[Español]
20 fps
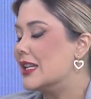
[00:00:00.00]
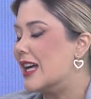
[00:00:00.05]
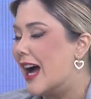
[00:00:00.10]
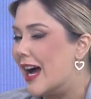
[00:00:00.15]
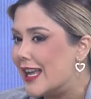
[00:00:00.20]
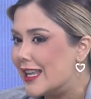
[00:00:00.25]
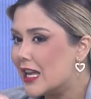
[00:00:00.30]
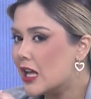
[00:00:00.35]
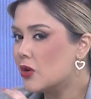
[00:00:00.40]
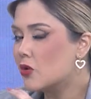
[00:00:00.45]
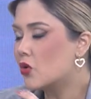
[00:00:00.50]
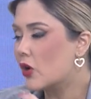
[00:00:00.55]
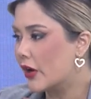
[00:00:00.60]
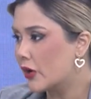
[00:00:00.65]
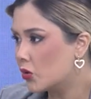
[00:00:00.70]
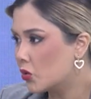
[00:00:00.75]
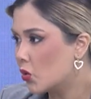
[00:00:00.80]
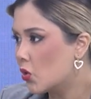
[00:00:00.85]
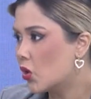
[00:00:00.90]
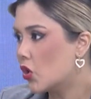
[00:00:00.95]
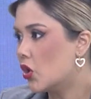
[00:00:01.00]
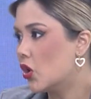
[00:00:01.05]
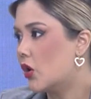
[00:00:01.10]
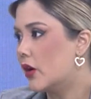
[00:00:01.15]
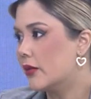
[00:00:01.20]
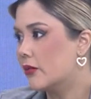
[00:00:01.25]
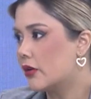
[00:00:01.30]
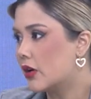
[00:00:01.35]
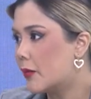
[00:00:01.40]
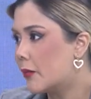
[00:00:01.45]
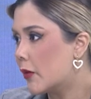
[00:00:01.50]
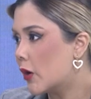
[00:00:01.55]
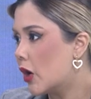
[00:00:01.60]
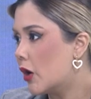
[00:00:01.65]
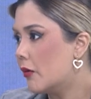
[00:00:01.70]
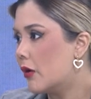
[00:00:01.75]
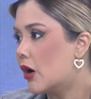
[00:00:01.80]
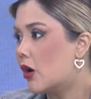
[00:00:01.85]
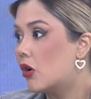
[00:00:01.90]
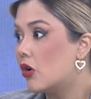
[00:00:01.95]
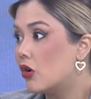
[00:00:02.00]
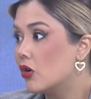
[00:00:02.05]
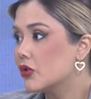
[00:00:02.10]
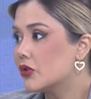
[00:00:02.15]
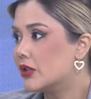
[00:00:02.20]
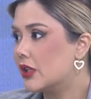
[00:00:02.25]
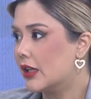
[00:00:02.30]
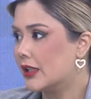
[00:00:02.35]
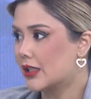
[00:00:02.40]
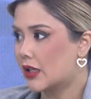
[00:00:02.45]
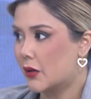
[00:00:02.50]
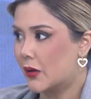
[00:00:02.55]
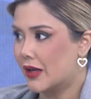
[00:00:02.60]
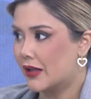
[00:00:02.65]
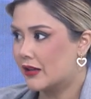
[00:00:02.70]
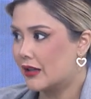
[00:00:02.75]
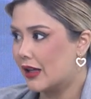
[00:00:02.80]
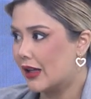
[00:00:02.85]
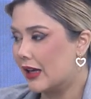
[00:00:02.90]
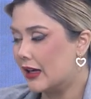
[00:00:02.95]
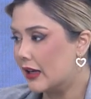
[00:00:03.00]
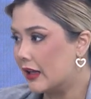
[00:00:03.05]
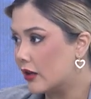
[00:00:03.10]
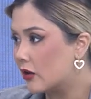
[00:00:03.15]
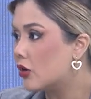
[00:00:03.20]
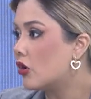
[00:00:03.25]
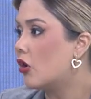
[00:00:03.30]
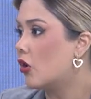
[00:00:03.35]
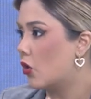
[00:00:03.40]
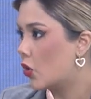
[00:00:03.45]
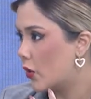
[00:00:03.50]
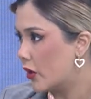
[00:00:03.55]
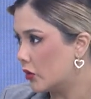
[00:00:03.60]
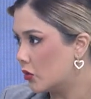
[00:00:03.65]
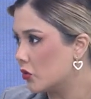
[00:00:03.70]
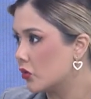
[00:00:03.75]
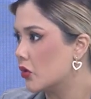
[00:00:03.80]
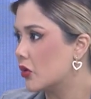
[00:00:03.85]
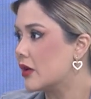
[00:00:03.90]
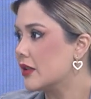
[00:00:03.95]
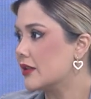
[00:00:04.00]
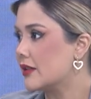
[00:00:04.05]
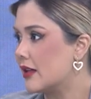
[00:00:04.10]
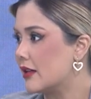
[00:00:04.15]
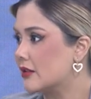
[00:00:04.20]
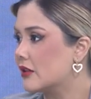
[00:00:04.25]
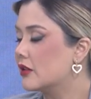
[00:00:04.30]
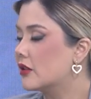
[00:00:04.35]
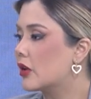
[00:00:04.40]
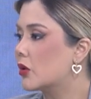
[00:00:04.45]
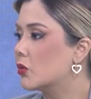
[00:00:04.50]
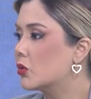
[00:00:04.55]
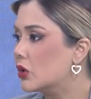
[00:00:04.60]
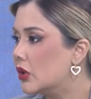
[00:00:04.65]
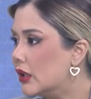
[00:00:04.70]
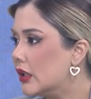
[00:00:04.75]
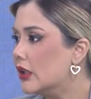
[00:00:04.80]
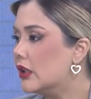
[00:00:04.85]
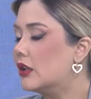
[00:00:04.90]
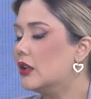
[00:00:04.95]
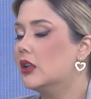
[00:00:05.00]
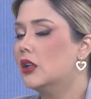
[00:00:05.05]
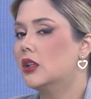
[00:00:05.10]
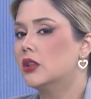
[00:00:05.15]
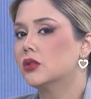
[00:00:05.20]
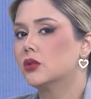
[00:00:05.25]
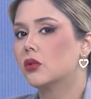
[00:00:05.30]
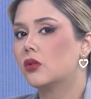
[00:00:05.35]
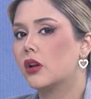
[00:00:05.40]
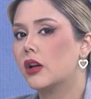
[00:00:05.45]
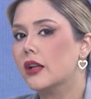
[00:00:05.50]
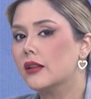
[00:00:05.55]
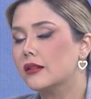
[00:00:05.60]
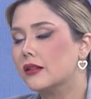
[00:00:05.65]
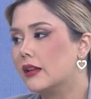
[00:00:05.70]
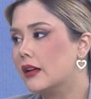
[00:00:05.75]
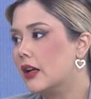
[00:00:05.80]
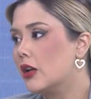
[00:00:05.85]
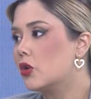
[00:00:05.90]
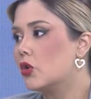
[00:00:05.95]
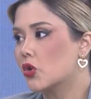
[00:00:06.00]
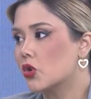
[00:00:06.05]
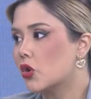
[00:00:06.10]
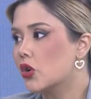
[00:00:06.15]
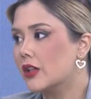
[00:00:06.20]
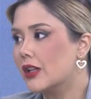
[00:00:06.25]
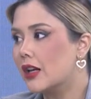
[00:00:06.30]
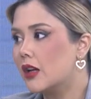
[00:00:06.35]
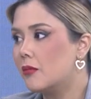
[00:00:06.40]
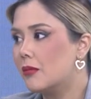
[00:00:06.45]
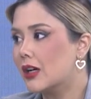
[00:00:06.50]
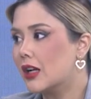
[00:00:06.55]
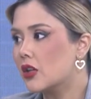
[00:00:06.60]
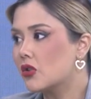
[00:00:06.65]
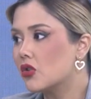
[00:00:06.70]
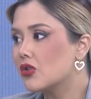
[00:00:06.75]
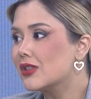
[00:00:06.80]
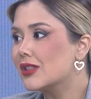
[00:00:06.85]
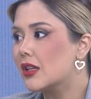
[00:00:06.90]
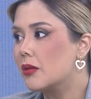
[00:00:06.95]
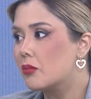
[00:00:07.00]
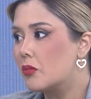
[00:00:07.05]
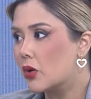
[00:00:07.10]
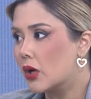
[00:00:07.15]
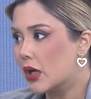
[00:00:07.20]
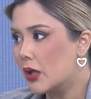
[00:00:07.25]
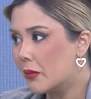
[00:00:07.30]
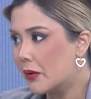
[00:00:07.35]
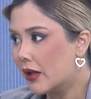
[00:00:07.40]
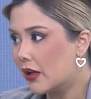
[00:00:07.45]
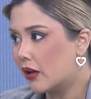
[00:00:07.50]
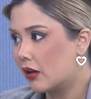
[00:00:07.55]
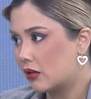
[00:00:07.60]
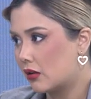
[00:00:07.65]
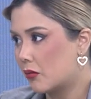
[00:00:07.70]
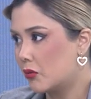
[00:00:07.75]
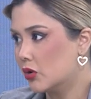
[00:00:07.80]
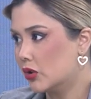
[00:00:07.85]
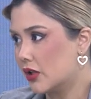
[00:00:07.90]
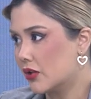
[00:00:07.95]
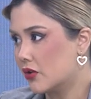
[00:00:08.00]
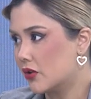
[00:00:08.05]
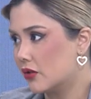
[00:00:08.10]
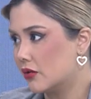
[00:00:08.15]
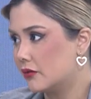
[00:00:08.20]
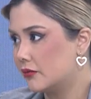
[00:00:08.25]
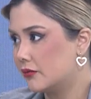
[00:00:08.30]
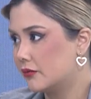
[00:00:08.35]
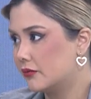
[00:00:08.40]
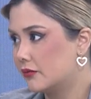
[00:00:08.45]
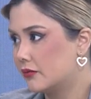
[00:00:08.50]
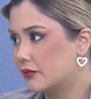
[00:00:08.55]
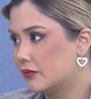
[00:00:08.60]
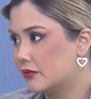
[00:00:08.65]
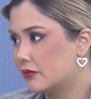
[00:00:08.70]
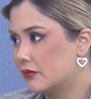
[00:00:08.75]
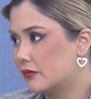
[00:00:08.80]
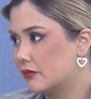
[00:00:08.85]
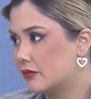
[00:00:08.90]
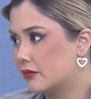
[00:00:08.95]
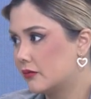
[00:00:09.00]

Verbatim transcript: ¿Hay algún estudio, alguna prueba o si a través del eco o los estudios que se hacen de rutina durante el control del embarazo se puede ver esta mutación? Fíjate, tu